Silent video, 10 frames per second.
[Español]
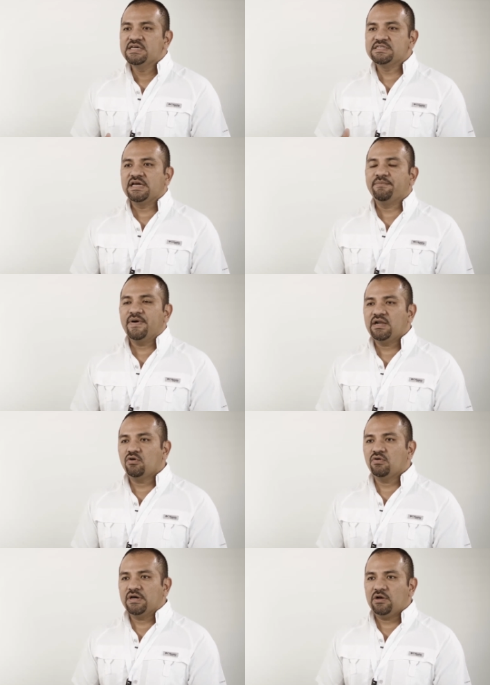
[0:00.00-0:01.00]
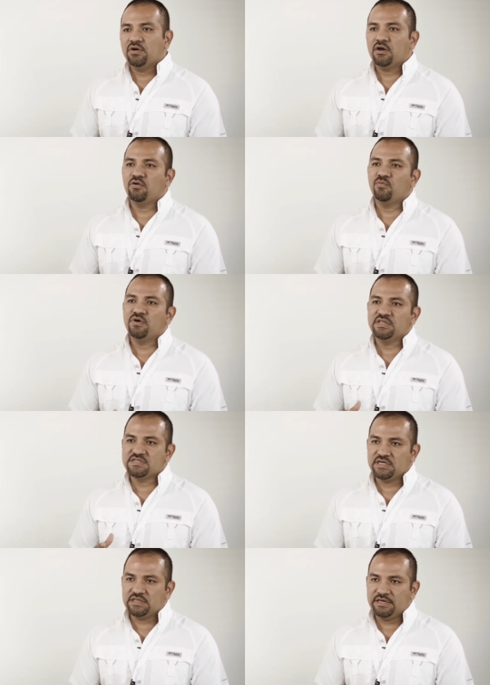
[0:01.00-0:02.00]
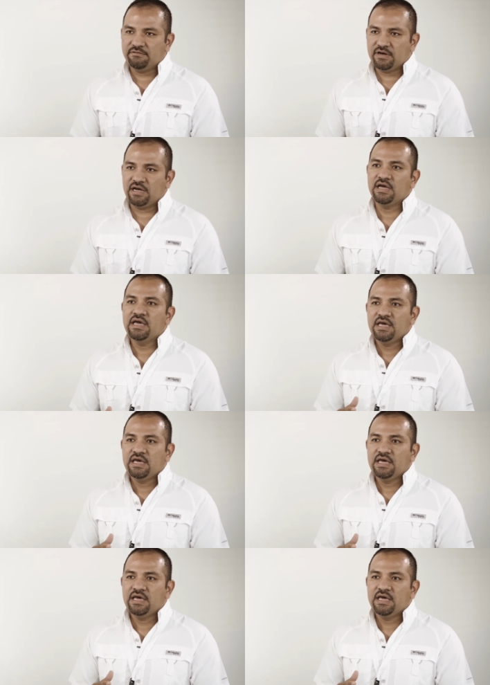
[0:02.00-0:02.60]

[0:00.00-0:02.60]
Sin embargo, creo que como iniciativa